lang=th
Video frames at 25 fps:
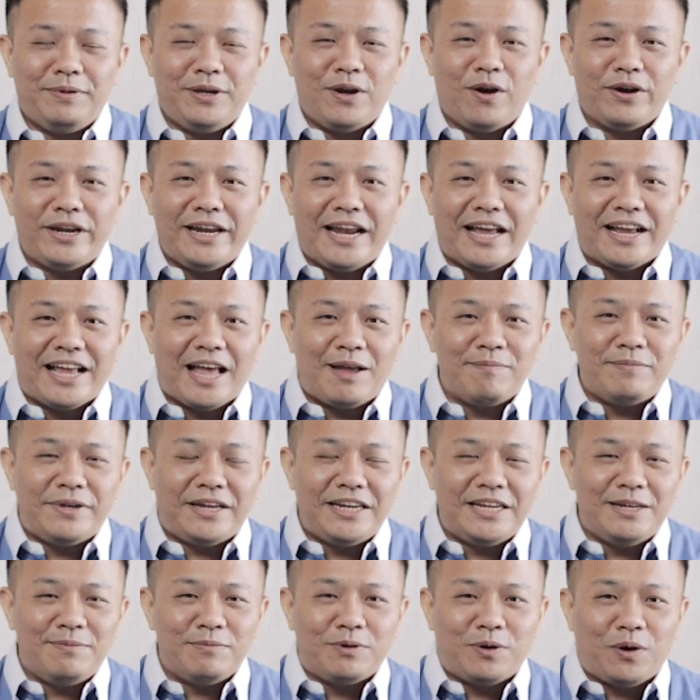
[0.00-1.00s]
พี่น้องที่รักครับอ
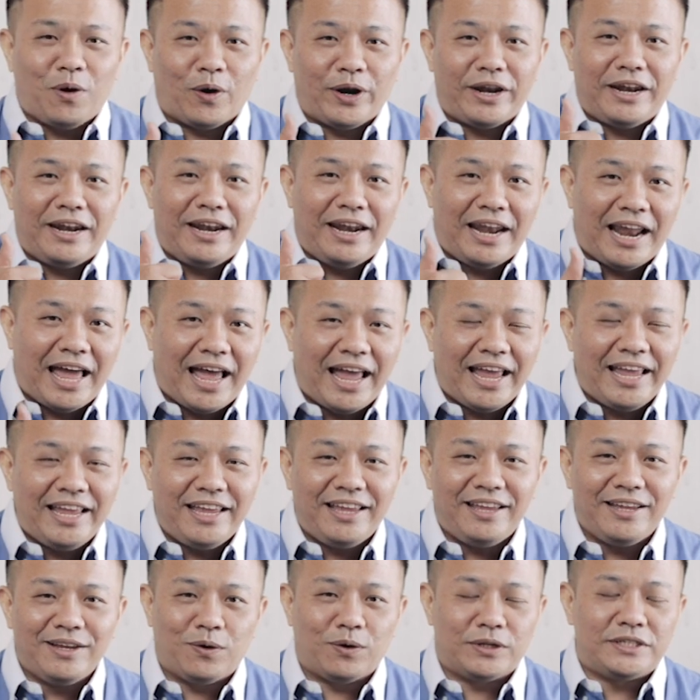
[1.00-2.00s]
ย่าลืมกดไล
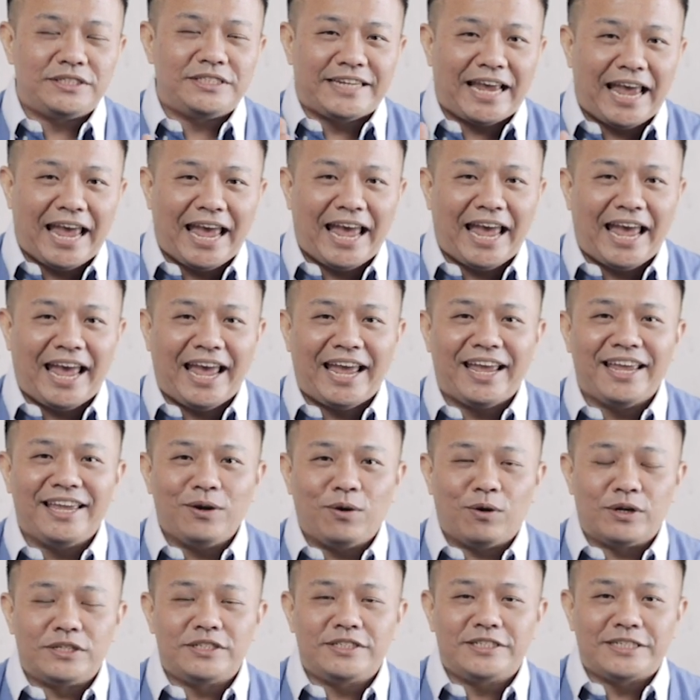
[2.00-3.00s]
ค์กดแชร์
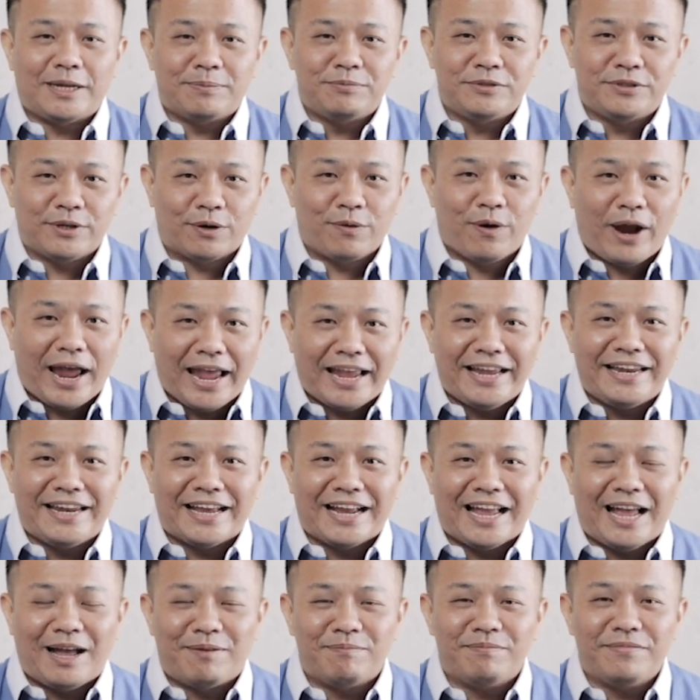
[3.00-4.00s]
กด Subscribe
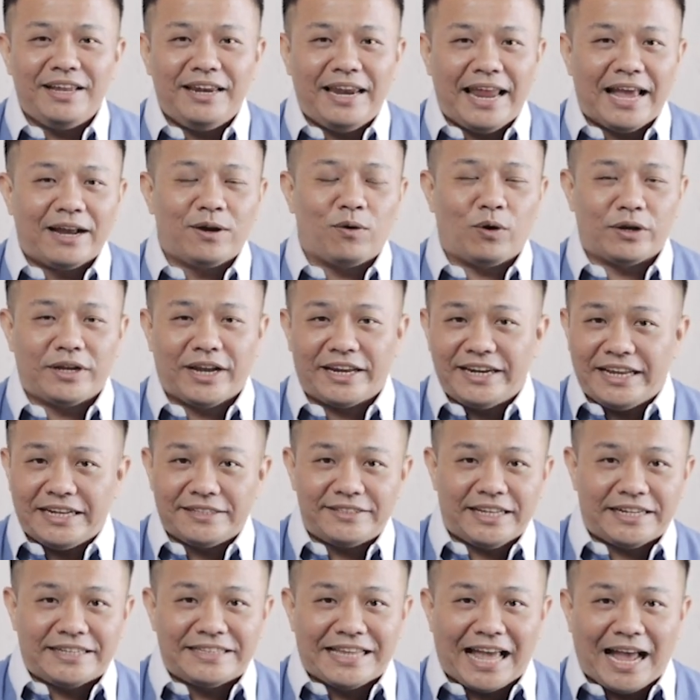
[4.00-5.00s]
นะครับและกดกระดิ่ง
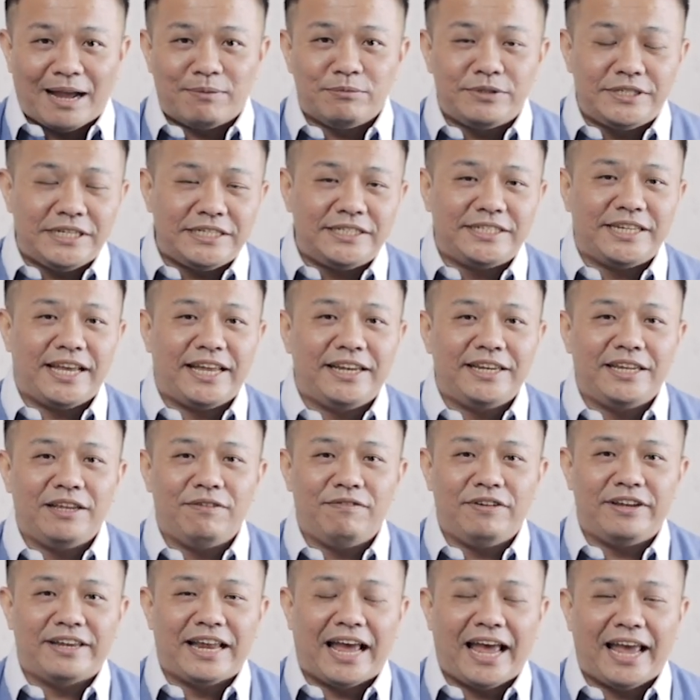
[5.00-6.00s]
ติดตาม CGN
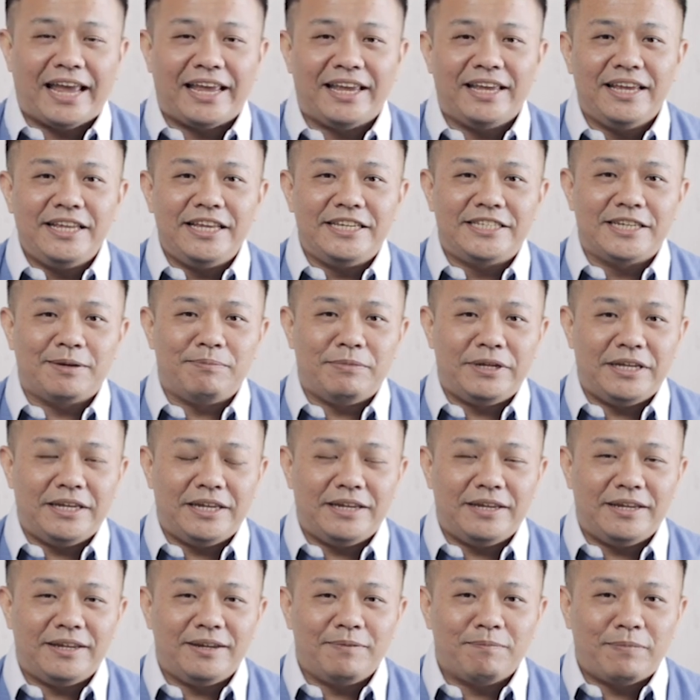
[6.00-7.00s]
TV ไทยที่จะมี
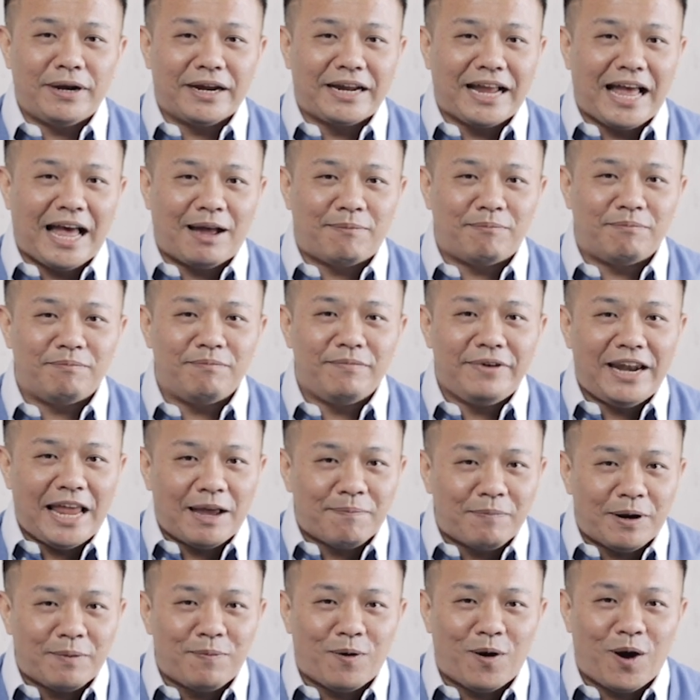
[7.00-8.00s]
พระคำและ
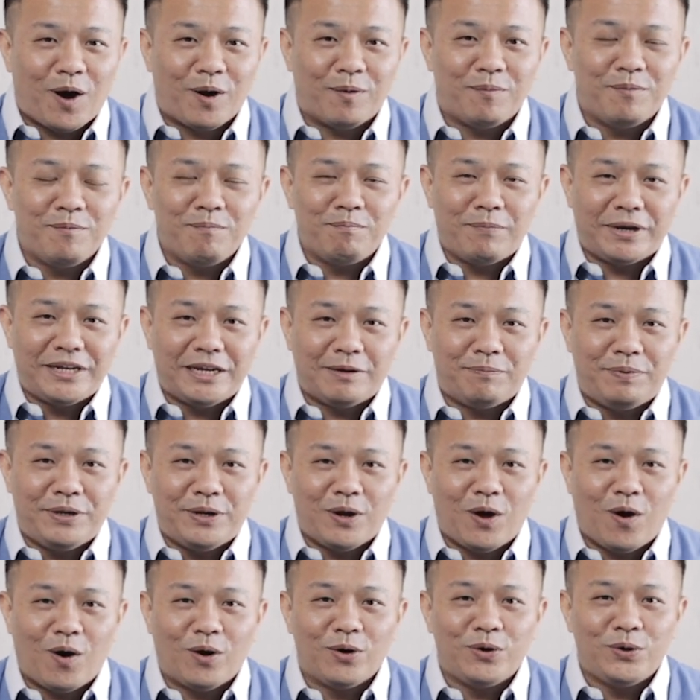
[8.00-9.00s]
พระพรมาถึงพี่
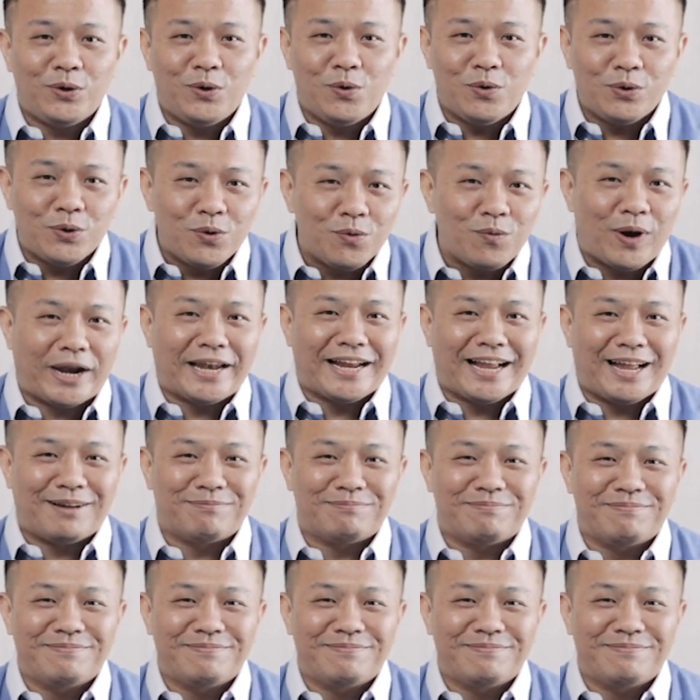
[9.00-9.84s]
น้องทุกๆวันครั